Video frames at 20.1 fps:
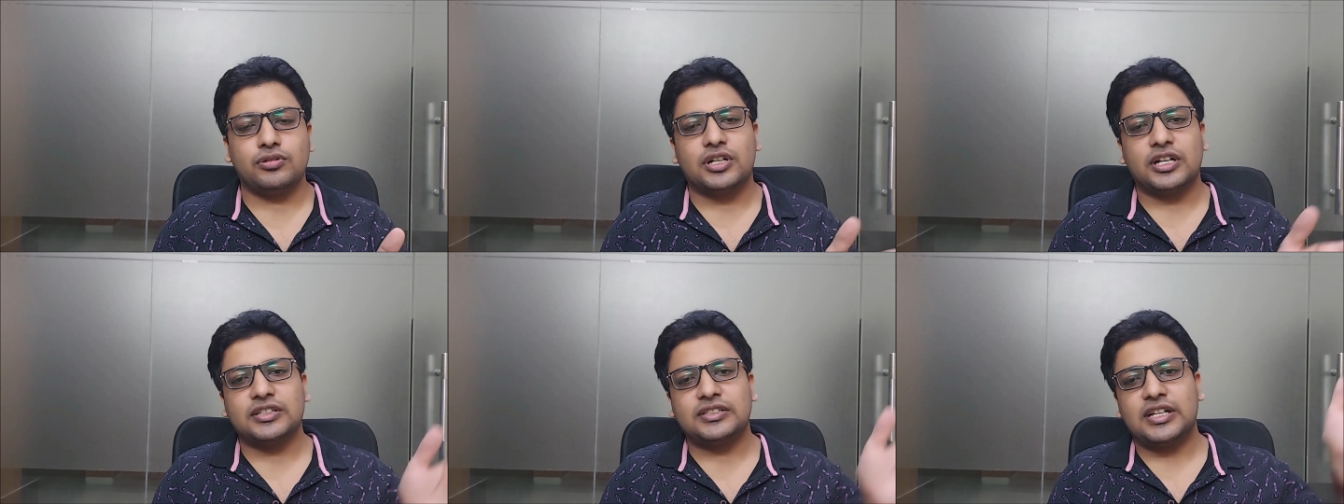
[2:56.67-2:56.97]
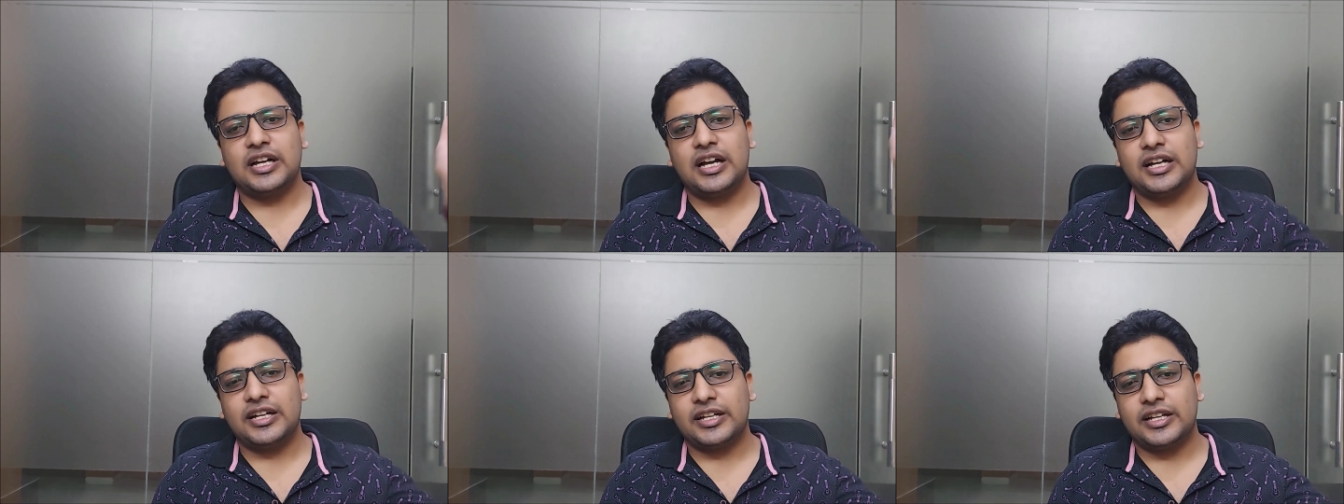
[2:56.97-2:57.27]
थोड़ा
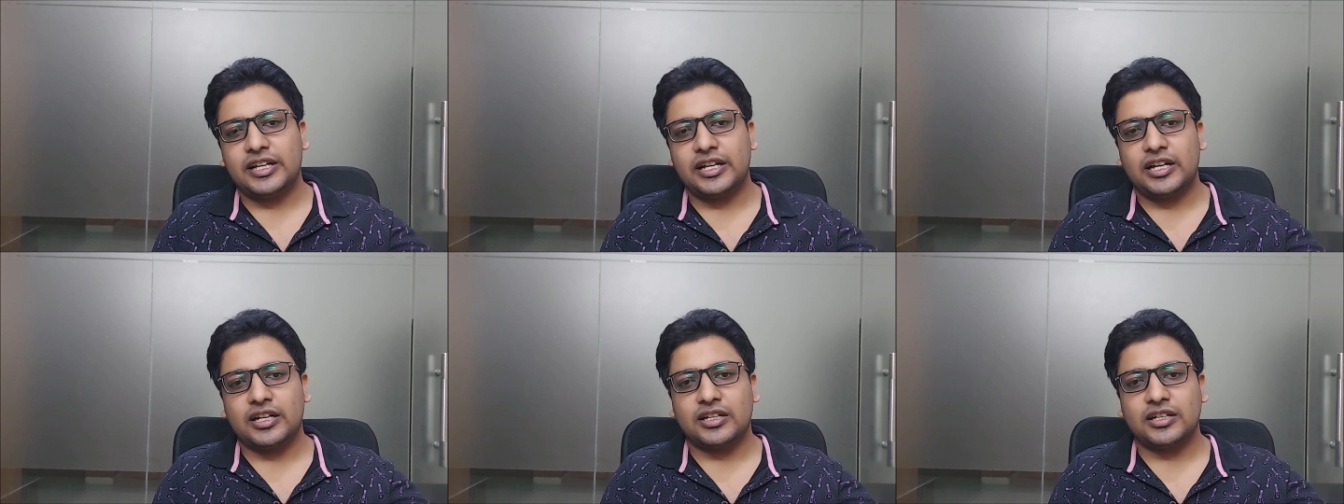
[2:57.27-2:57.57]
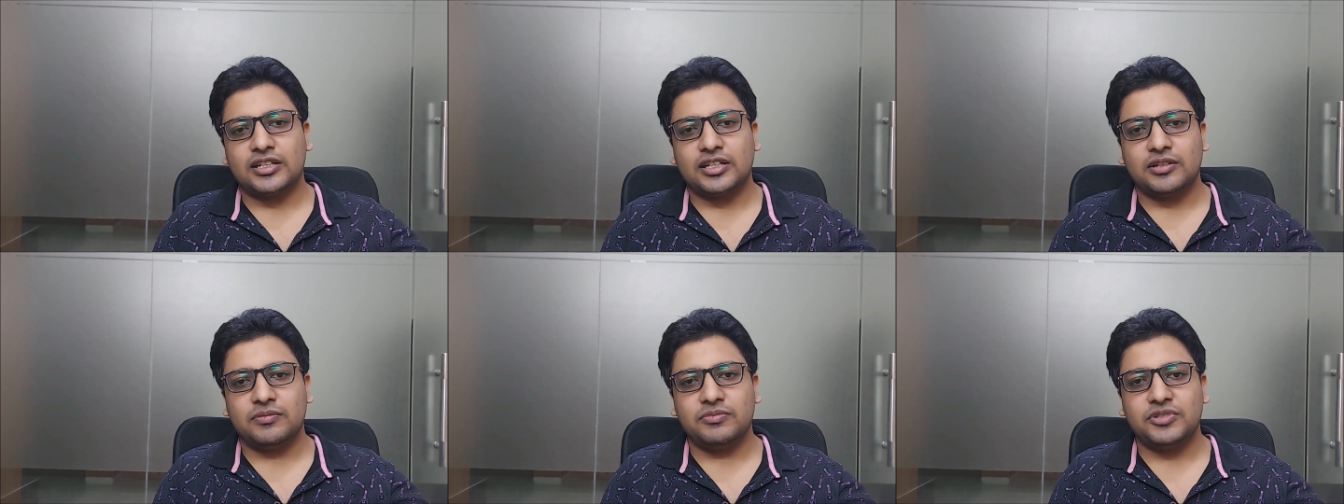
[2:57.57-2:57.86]
सा आगे
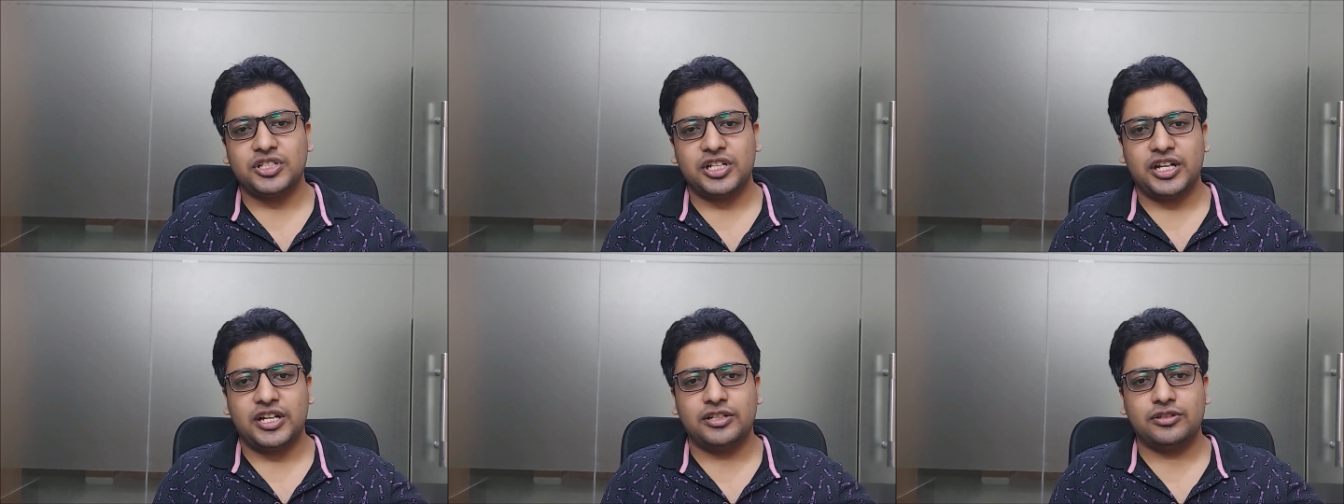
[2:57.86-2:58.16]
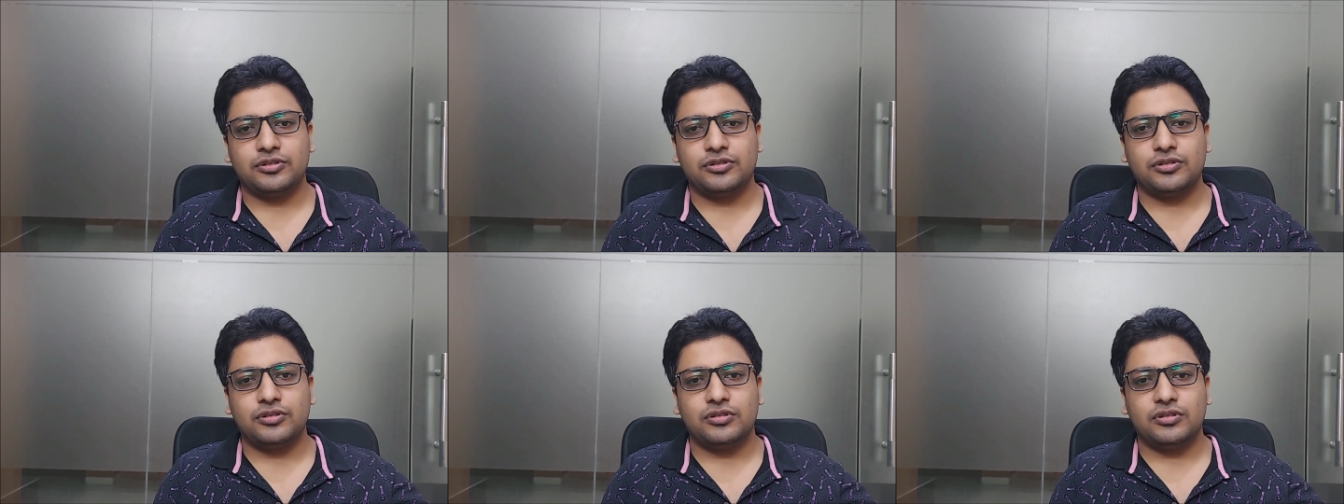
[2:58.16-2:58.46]
अगर हम
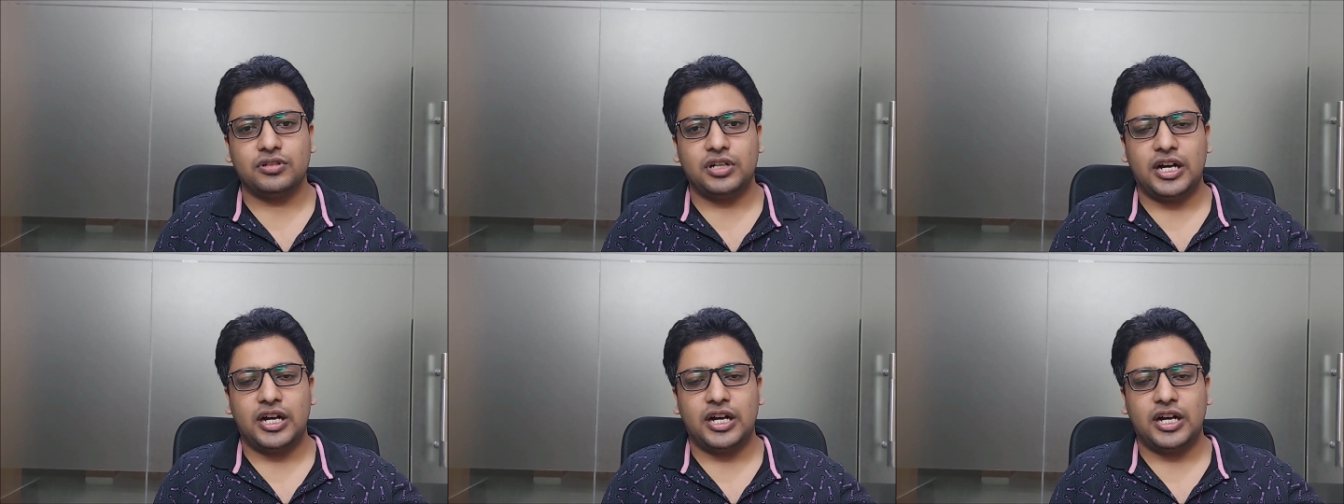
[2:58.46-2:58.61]
जाएँ तो